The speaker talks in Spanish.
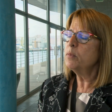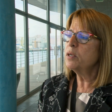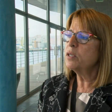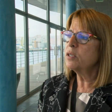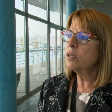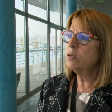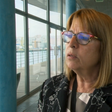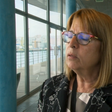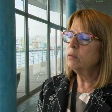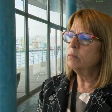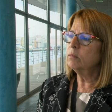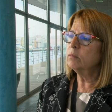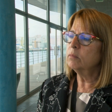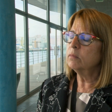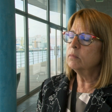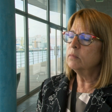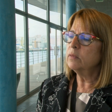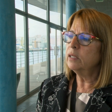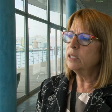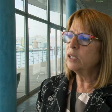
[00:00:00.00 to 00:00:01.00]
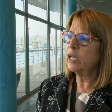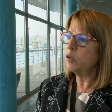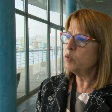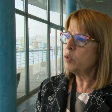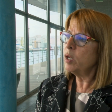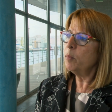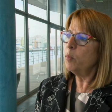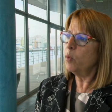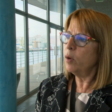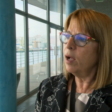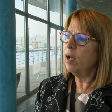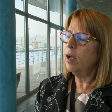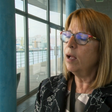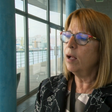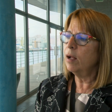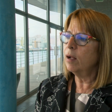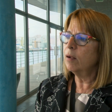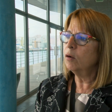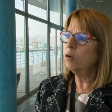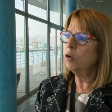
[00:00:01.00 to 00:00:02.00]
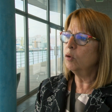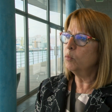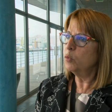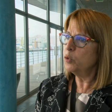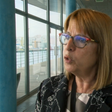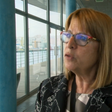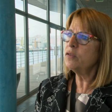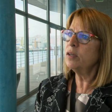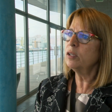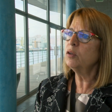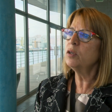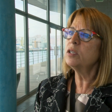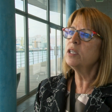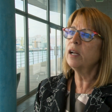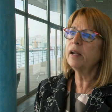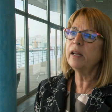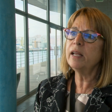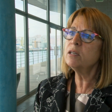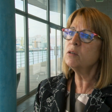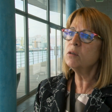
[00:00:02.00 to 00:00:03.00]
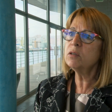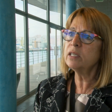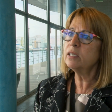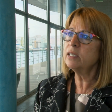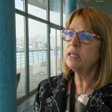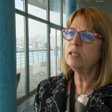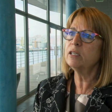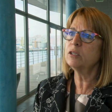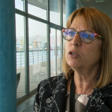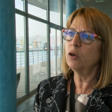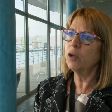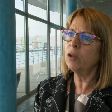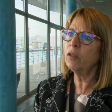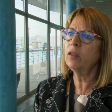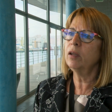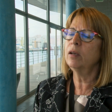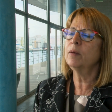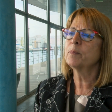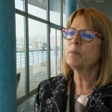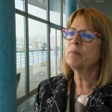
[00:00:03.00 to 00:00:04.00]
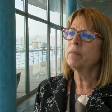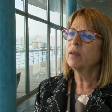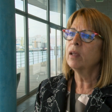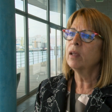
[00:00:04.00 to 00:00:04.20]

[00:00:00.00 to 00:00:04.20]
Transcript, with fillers: pues mm, es que es una época con muchos factores de riesgo que se desconocen.